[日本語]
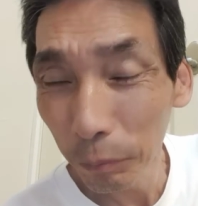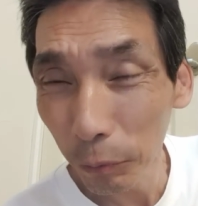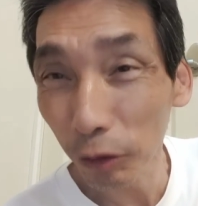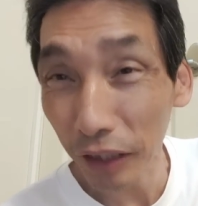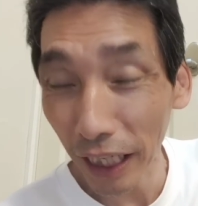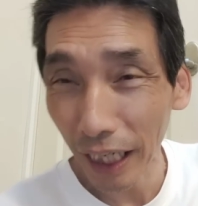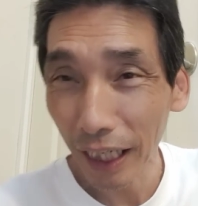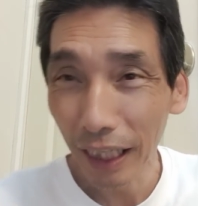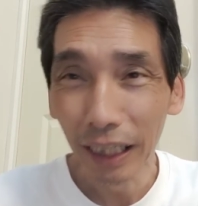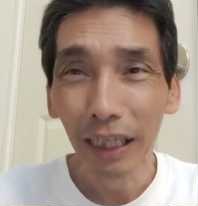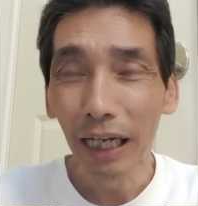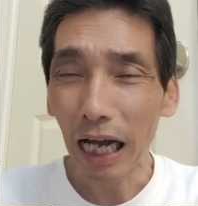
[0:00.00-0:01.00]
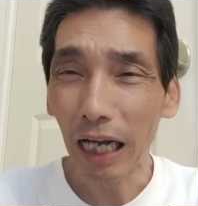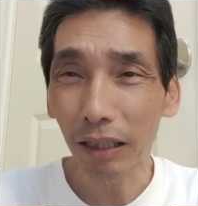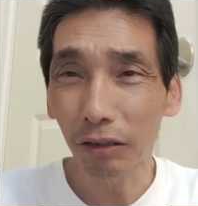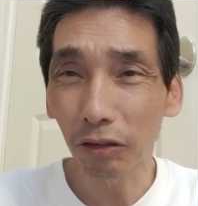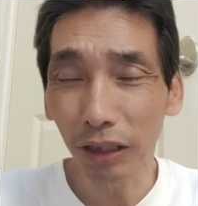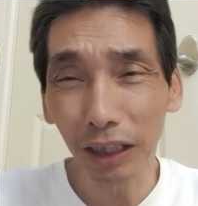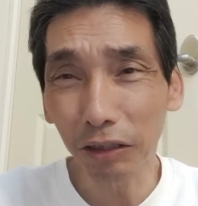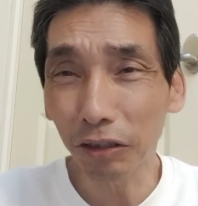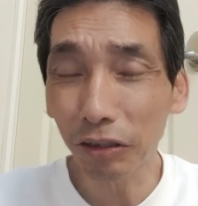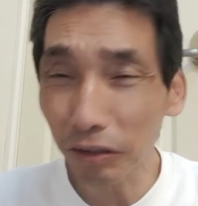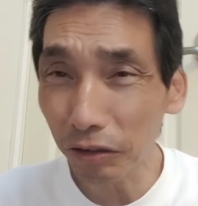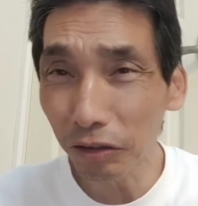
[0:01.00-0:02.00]
もうね、あの、理
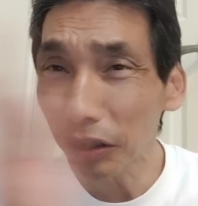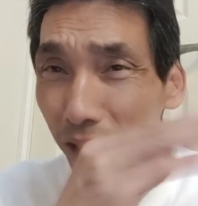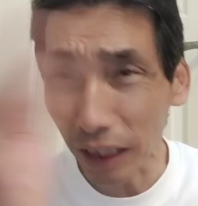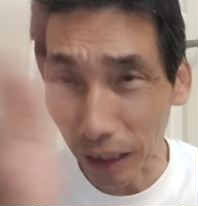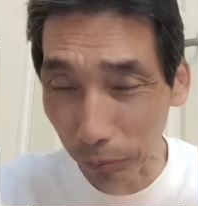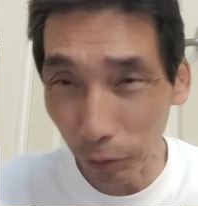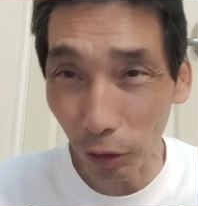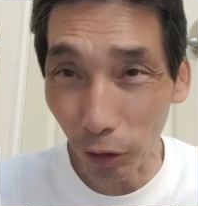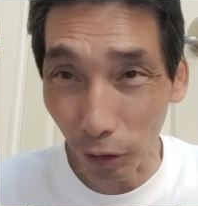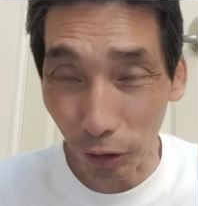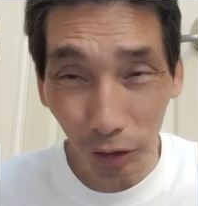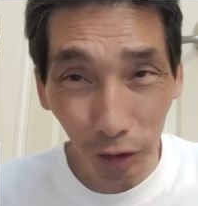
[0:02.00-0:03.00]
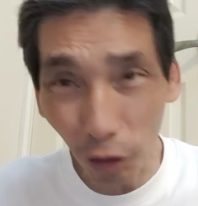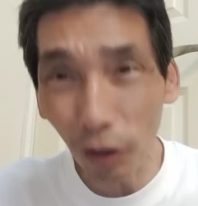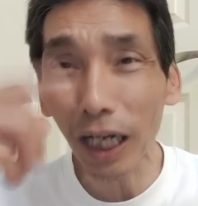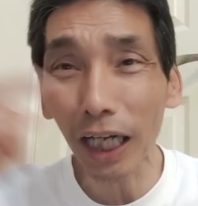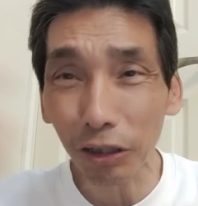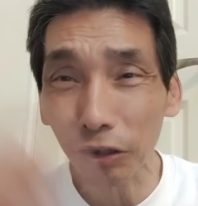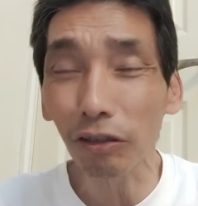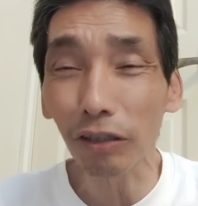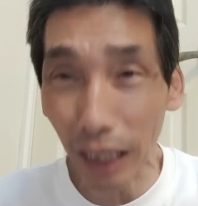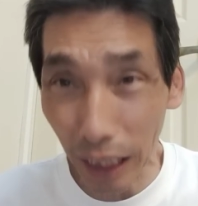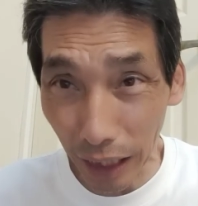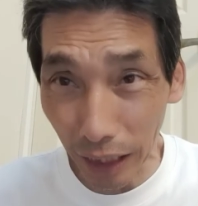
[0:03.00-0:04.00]
屈抜き、もう直感直
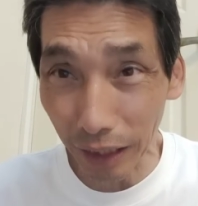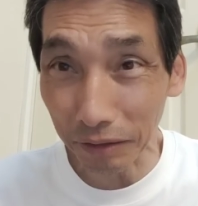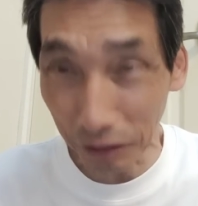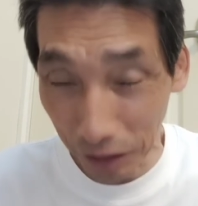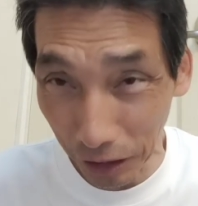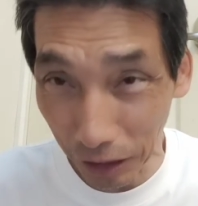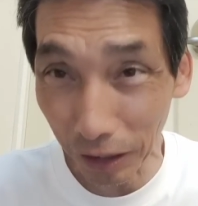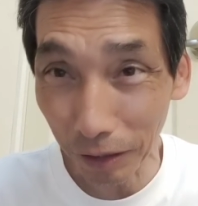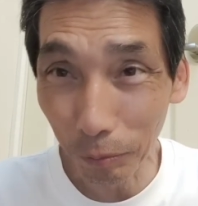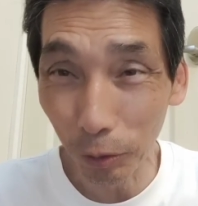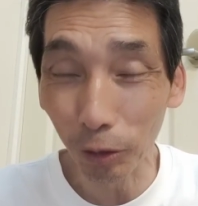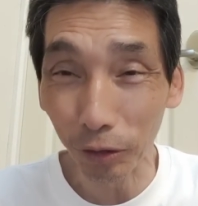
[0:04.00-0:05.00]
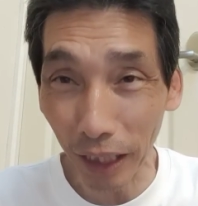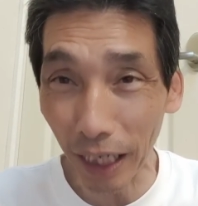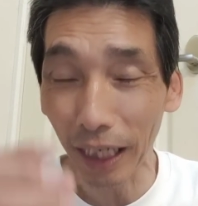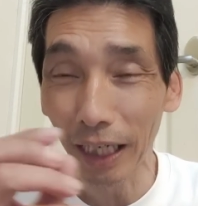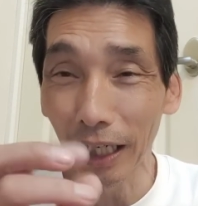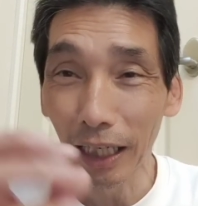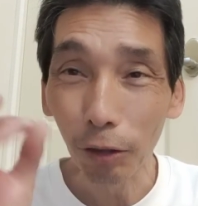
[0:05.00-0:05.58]
感、うん、もうね、